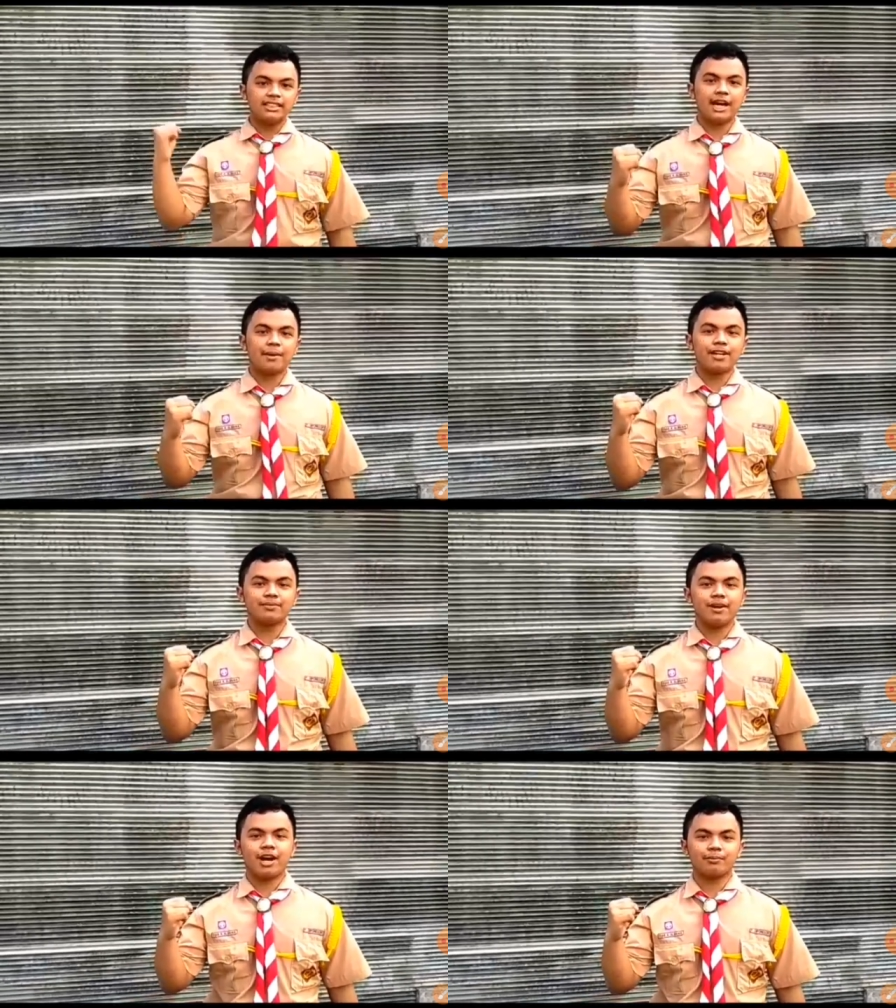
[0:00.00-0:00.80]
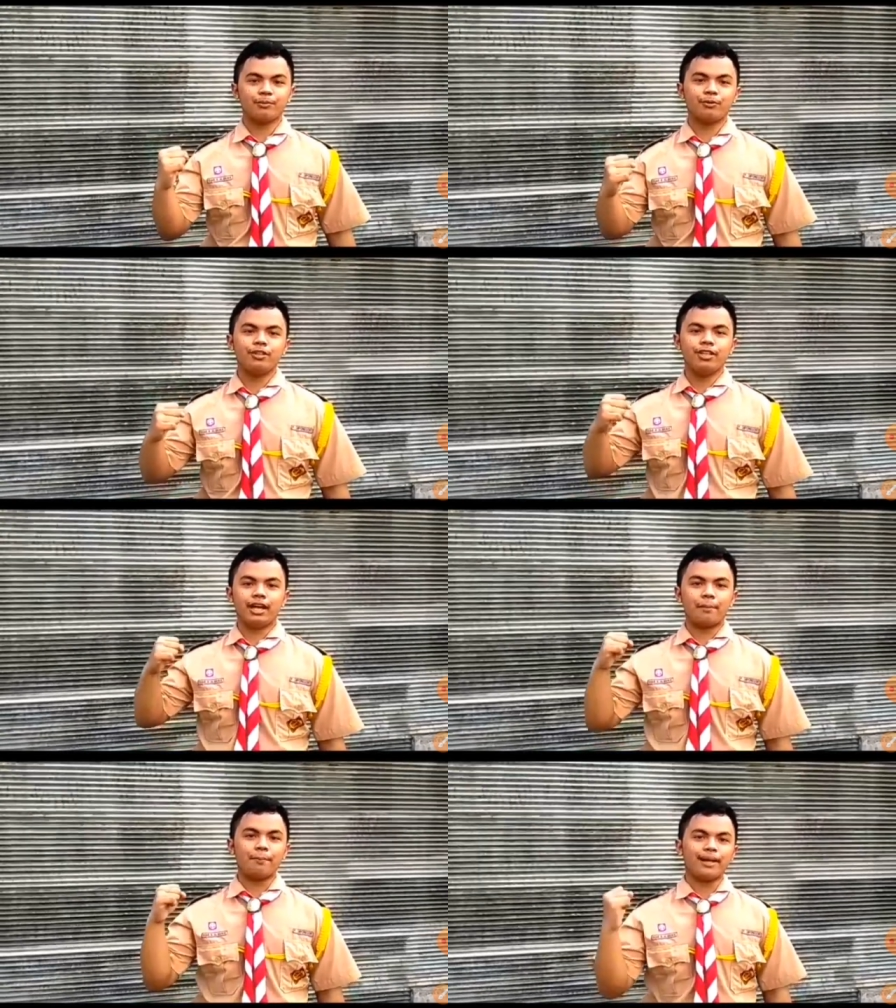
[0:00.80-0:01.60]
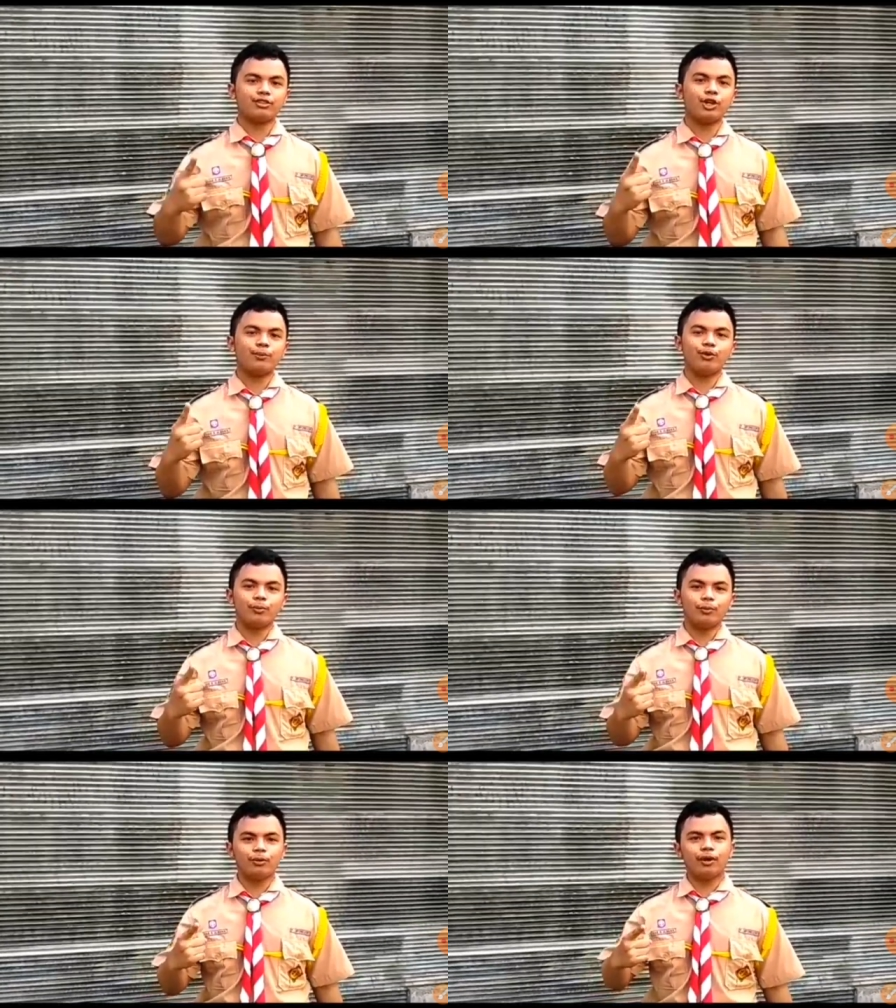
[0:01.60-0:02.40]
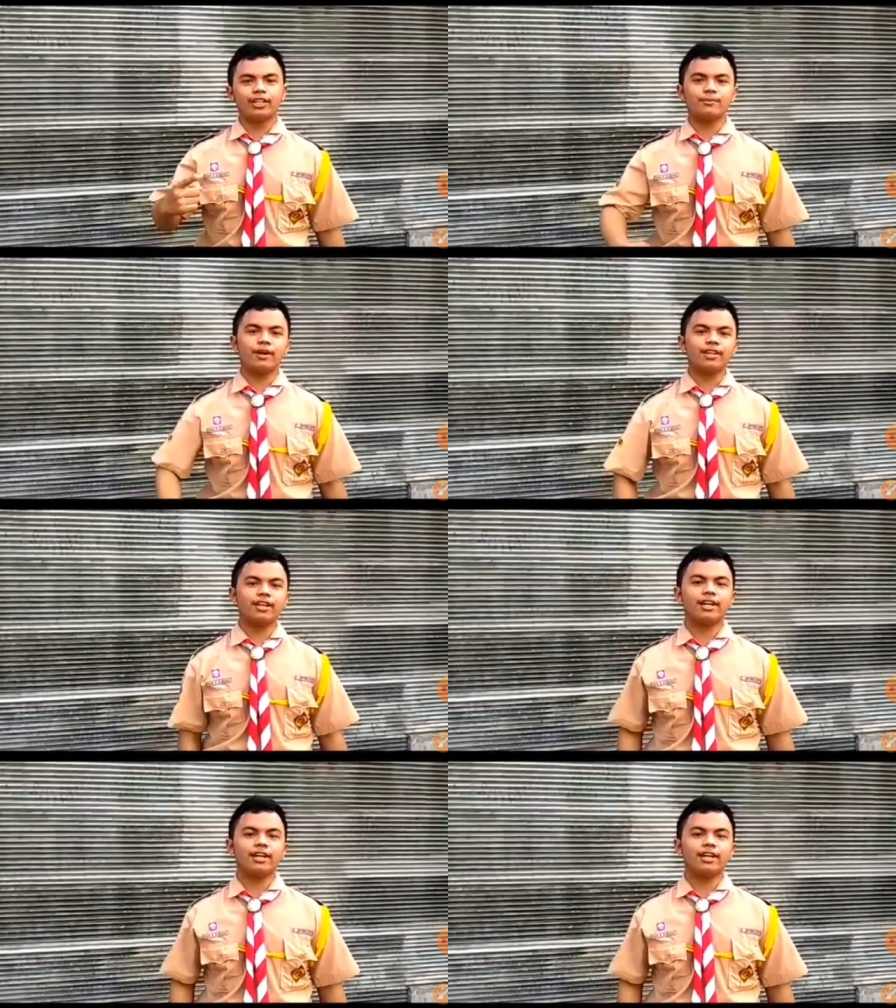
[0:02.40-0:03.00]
Siapkan semangatmu di MPLS 2020 SMK